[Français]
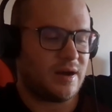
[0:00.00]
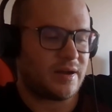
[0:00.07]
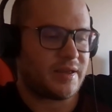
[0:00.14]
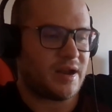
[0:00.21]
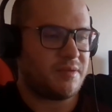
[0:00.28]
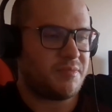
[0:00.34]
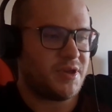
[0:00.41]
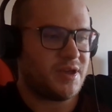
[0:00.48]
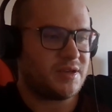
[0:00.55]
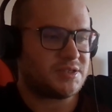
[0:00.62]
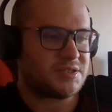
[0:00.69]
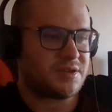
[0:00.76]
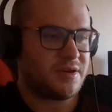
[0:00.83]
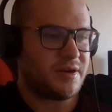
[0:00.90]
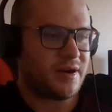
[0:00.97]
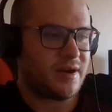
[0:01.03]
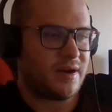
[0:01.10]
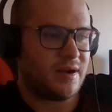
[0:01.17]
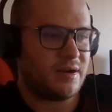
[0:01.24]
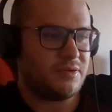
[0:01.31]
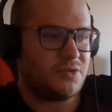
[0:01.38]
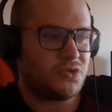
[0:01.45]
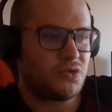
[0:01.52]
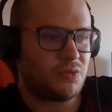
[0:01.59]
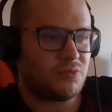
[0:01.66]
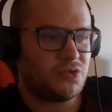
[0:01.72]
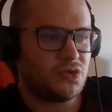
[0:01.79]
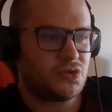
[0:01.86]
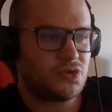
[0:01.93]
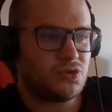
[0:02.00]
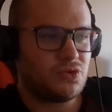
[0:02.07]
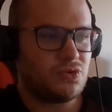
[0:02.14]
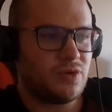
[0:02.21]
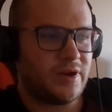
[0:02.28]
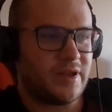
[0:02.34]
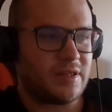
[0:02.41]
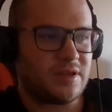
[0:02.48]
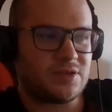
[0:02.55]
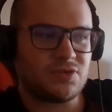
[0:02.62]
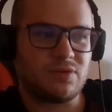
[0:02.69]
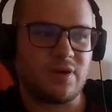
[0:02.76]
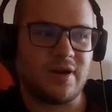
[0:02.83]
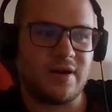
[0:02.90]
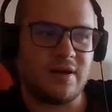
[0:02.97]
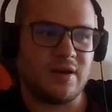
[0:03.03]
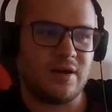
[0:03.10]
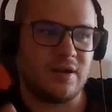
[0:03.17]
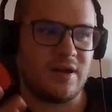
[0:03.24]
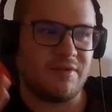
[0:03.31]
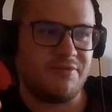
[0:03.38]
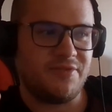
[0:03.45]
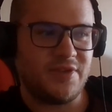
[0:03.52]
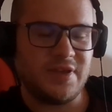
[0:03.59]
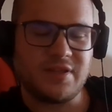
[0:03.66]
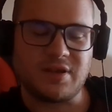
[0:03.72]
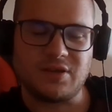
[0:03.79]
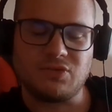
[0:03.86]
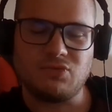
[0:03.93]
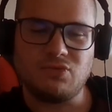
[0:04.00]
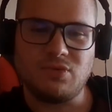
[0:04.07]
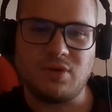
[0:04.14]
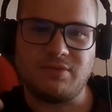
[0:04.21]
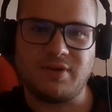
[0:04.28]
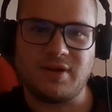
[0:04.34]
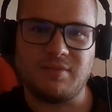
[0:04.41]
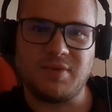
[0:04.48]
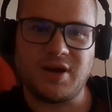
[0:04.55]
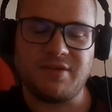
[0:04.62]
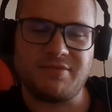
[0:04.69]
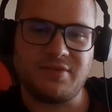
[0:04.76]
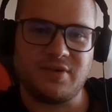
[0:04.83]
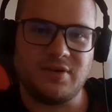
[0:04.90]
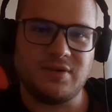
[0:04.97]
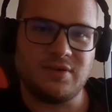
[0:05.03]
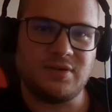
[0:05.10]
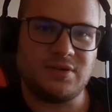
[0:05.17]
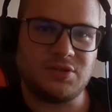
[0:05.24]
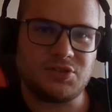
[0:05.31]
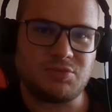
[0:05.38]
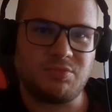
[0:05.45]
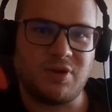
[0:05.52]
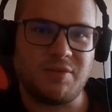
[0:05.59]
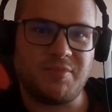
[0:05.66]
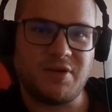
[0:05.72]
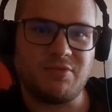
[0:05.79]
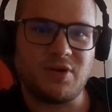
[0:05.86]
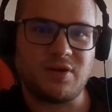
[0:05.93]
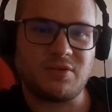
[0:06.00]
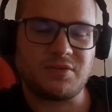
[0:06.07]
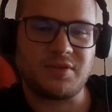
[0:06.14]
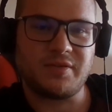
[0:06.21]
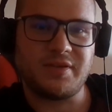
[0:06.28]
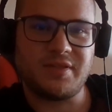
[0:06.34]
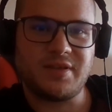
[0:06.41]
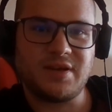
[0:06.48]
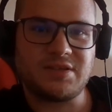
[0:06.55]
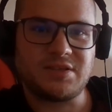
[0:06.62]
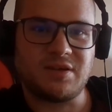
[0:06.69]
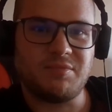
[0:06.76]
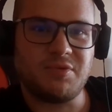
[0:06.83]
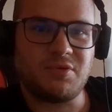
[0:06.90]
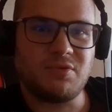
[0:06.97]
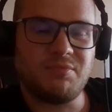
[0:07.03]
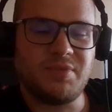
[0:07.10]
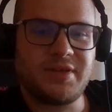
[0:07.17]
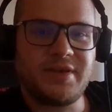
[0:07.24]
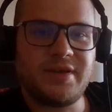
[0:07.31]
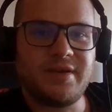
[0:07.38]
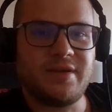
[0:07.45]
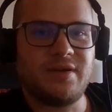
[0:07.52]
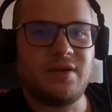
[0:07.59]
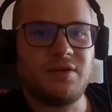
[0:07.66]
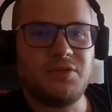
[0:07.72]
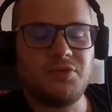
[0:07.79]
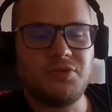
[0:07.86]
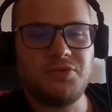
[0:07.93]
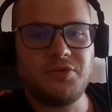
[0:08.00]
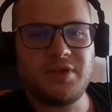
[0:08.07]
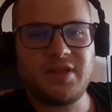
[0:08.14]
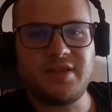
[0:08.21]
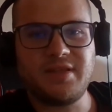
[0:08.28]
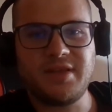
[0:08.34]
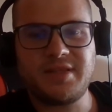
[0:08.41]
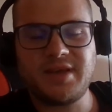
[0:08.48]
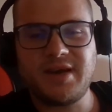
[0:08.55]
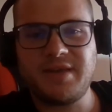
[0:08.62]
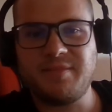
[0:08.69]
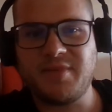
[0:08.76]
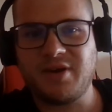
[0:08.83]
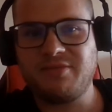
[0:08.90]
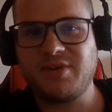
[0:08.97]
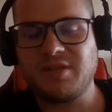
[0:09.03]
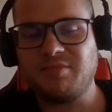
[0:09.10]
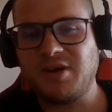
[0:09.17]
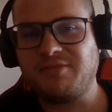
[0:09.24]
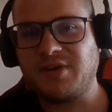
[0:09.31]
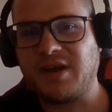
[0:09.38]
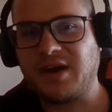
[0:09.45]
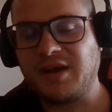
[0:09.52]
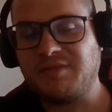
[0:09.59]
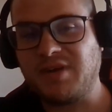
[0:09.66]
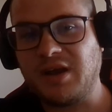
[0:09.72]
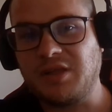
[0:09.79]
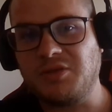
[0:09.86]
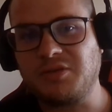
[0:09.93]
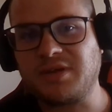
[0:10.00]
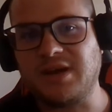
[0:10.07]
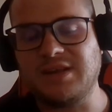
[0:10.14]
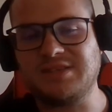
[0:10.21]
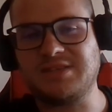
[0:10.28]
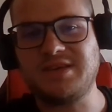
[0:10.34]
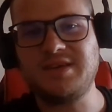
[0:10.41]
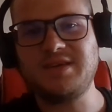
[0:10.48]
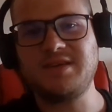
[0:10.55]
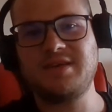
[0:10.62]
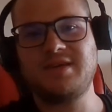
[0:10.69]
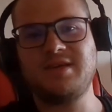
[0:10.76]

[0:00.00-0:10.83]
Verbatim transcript: calmer Esther, elle lui tombe dessus, elle était sur la, la vitre et tout. Enfin bref, euh, je pourrais pas vous raconter en détail, c'est un peu compliqué euh, de donner des détails, mais en fait bref, elle arrive à la neutraliser.